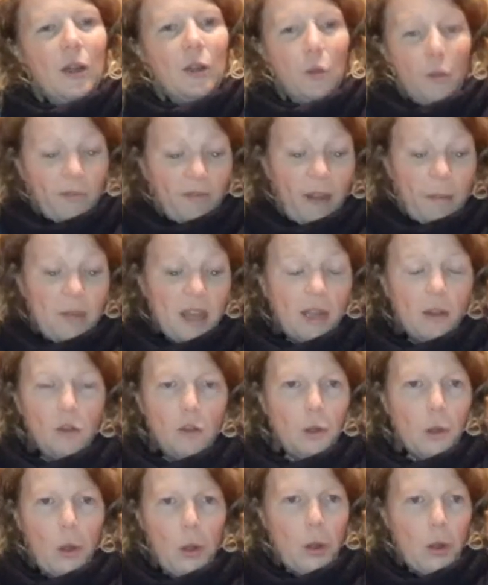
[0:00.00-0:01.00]
donc Fabienne
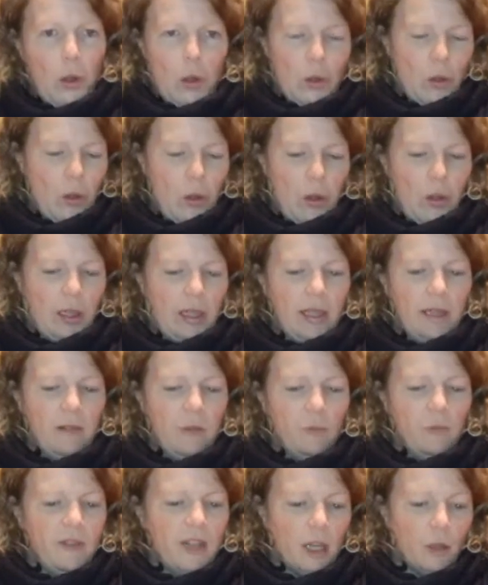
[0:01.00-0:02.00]
Durand, qui
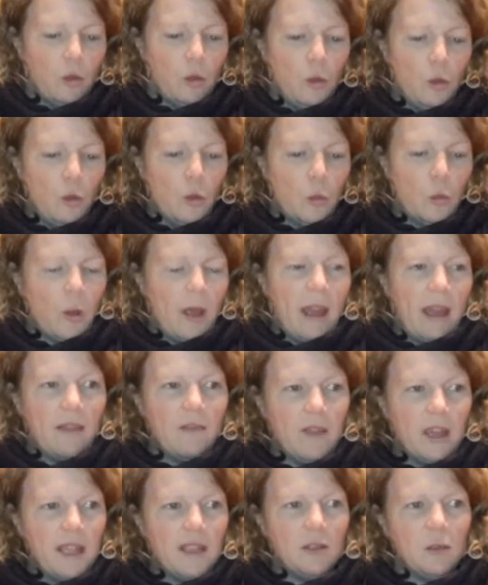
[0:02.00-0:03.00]
nous vient de Lyon, mhm.
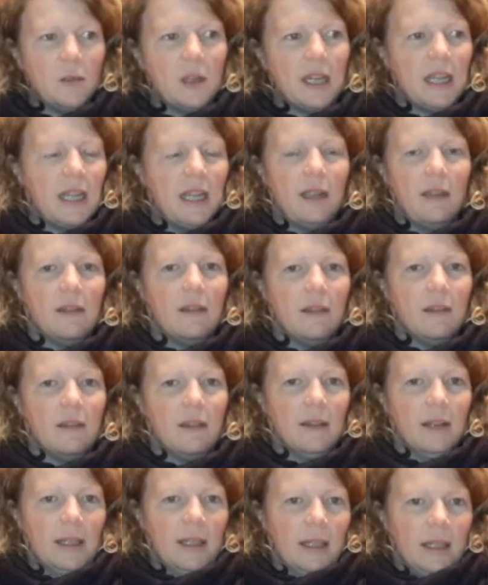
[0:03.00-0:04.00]
Hervé Isoré,
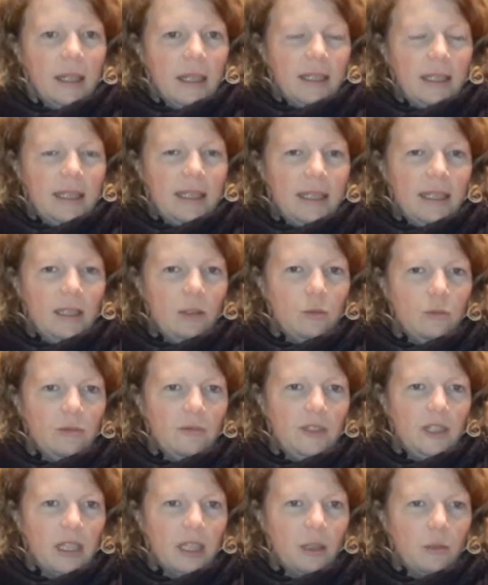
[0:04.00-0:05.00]
qui nous
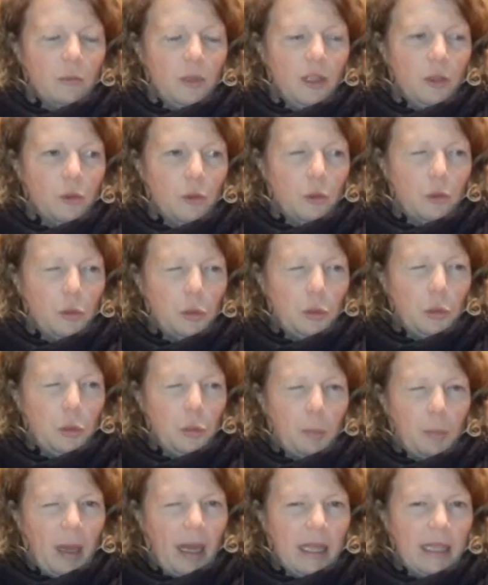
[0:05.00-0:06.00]
vient, lui, de,
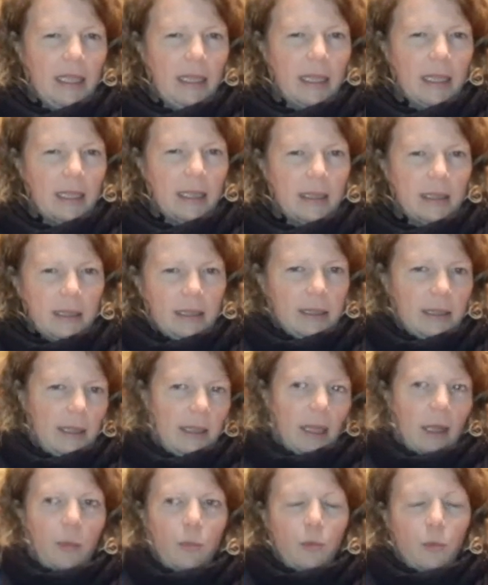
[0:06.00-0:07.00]
Paris, hein.
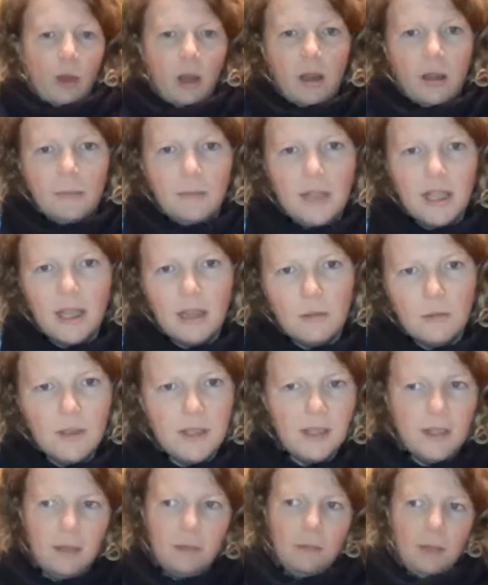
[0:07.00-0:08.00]
il y a un peu à Amiens
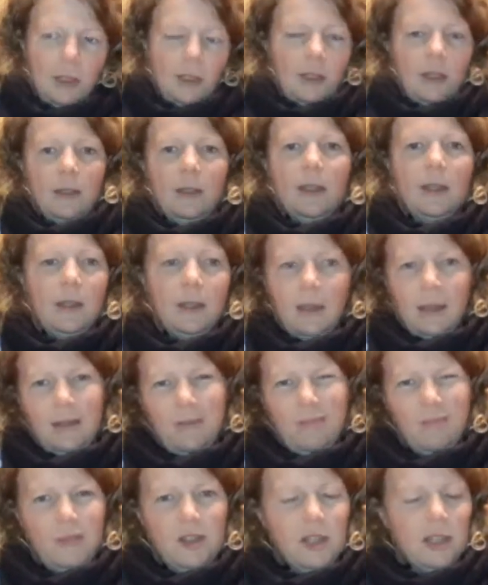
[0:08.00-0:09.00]
aussi,
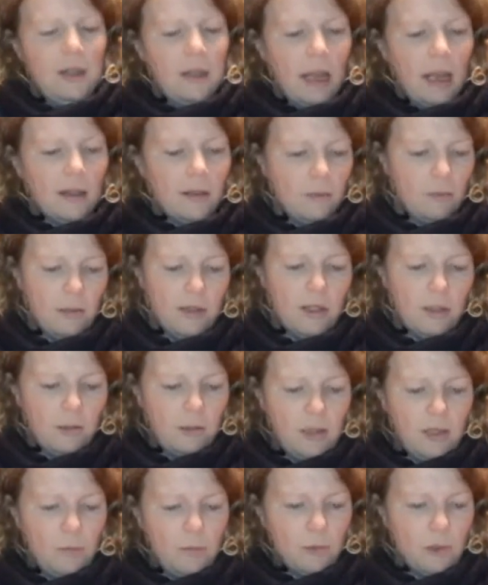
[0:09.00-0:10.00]
des, tartes, donc c'est
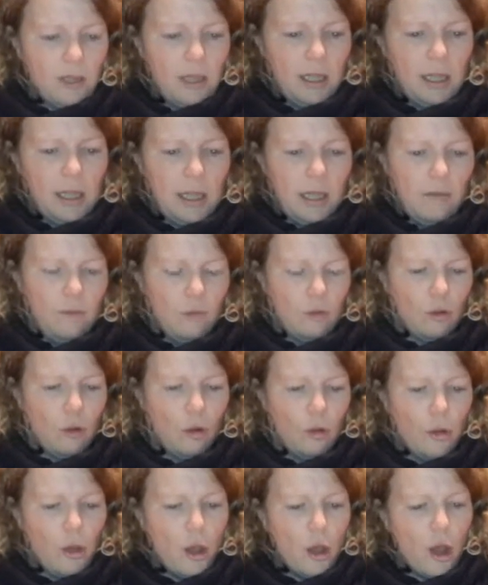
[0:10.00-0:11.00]
aussi pour ça qu'il est venu dans
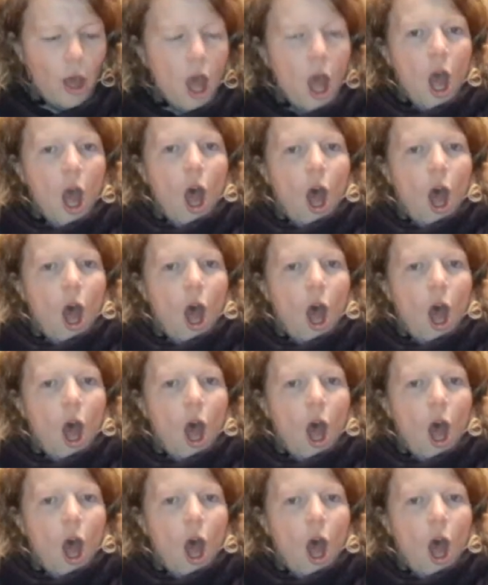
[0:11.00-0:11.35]
le Nord.